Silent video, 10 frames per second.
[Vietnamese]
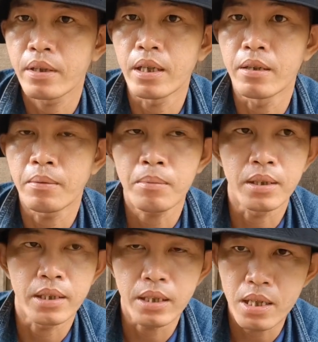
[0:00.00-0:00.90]
thì Bắc
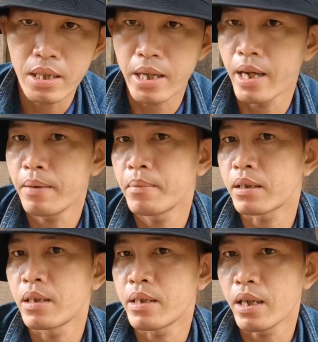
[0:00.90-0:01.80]
Bình sẽ chia sẻ mà
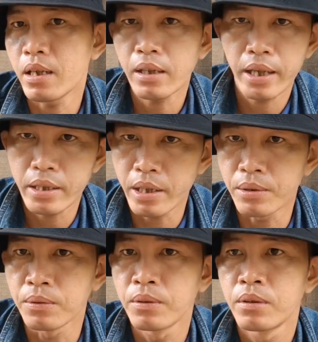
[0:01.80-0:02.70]
chia sẻ hết hai
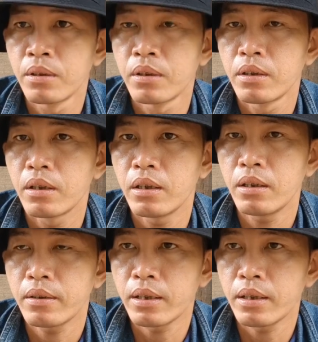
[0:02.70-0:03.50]
chiều đó.